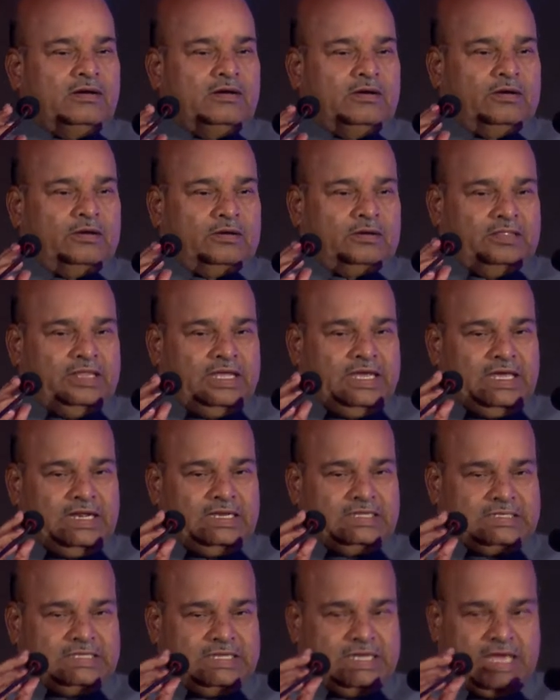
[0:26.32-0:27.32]
और देर
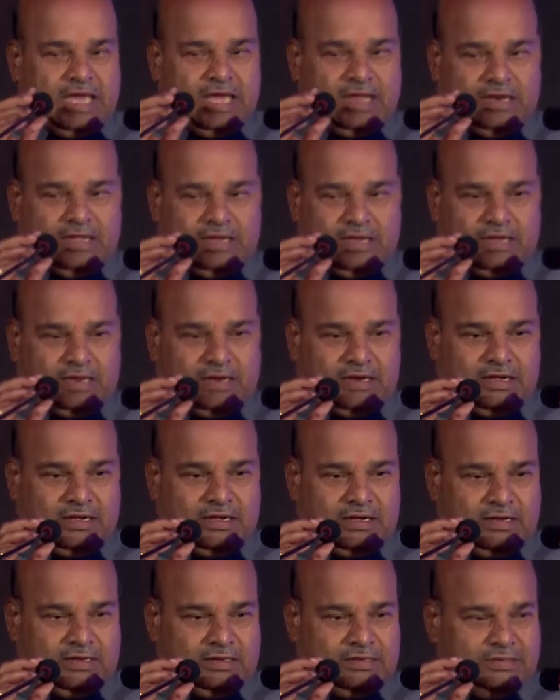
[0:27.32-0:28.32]
से आने के
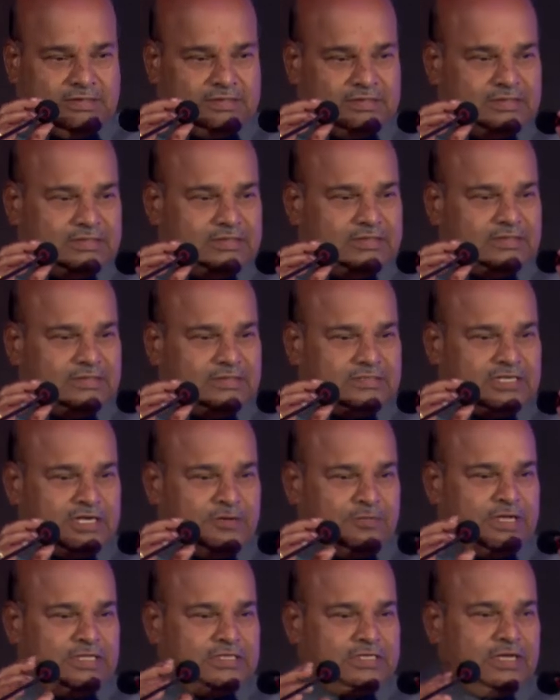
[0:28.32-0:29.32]
लिए
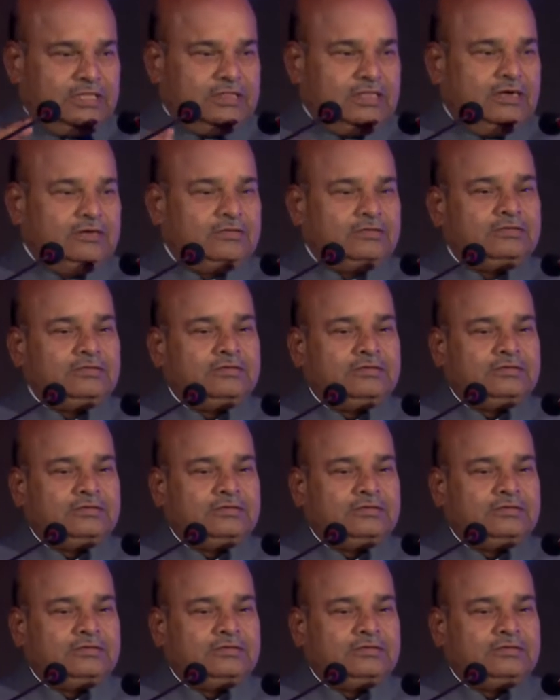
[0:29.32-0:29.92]
क्षमा चाहता हूं।